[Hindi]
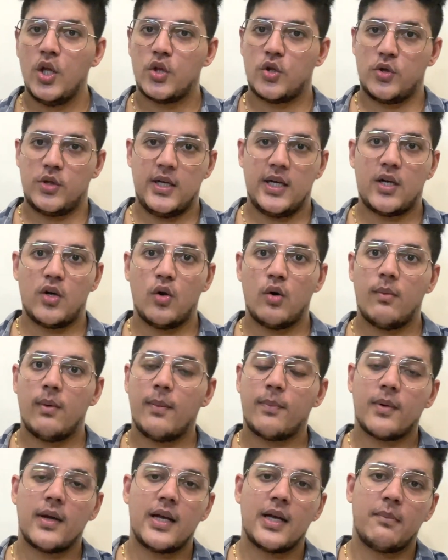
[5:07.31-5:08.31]
तो देख लो अब
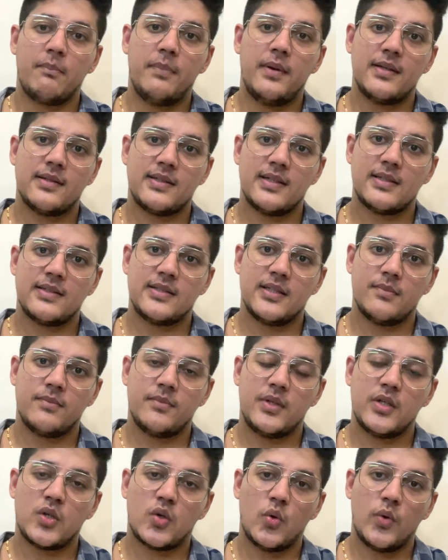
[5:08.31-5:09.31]
आपका एक बेसिक जिम
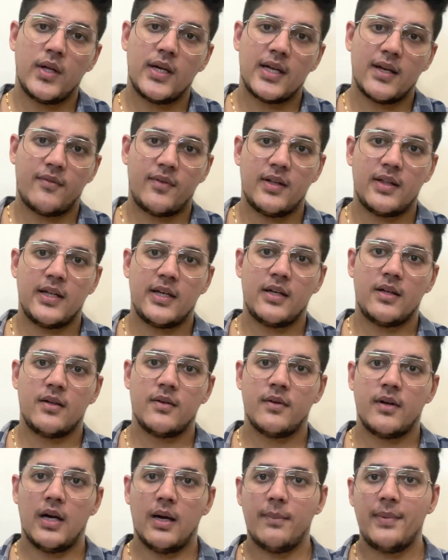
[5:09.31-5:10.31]
इंक्लूडिंग एवरीथिंग
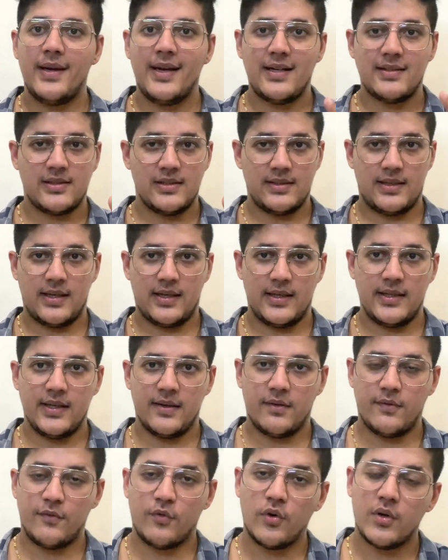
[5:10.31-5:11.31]
अब एक चीज़ रह गई है
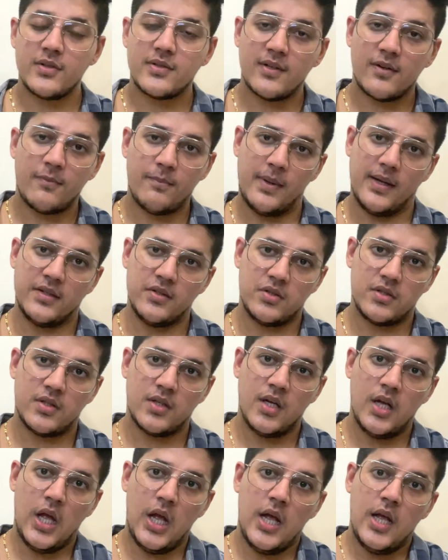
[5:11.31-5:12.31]
वो है सिर्फ बेंच
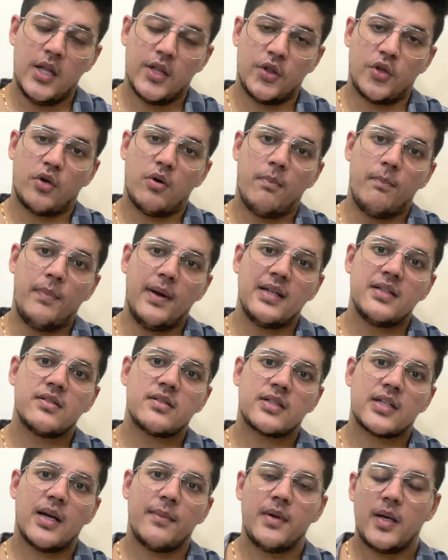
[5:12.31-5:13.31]
देखो बेंच
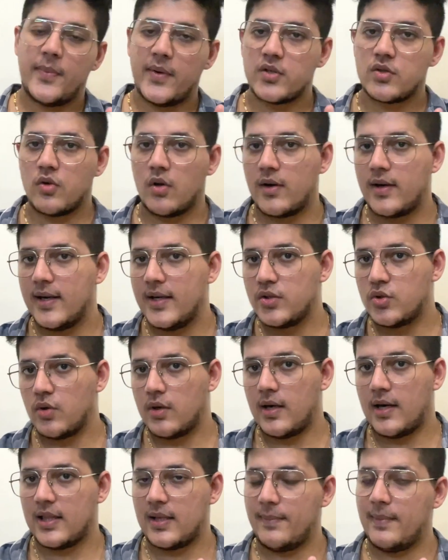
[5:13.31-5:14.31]
का मेरे पास ऑलरेडी
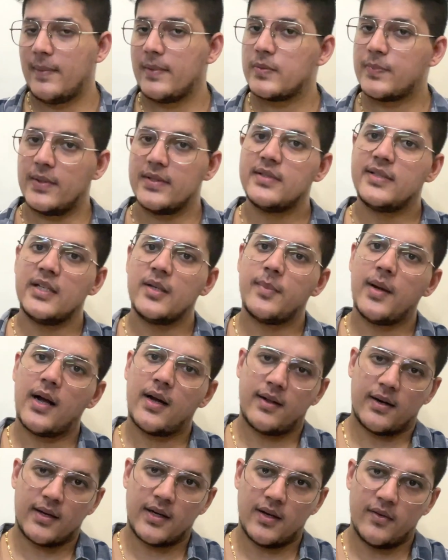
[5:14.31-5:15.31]
जुगाड़ था मेरे पास पंचिंग
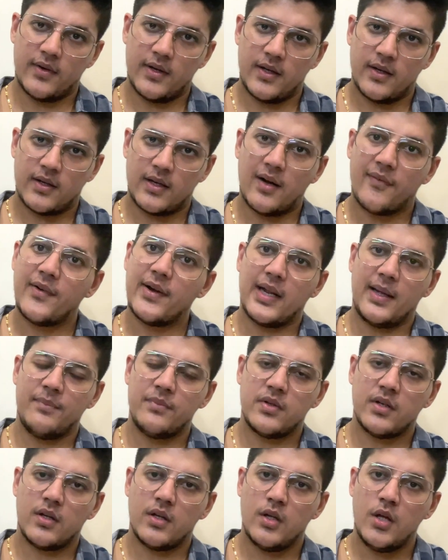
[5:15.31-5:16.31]
बैग रखा हुआ है काफ़ी टाइम
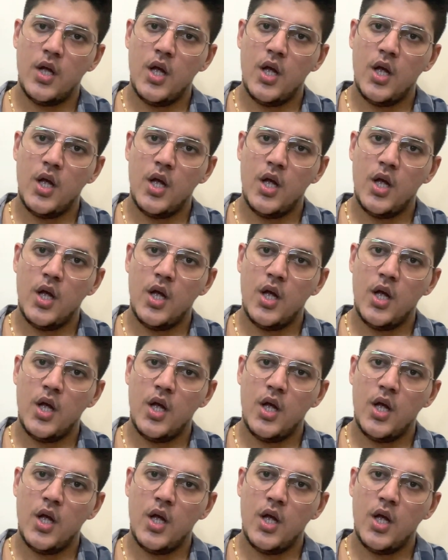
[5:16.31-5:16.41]
से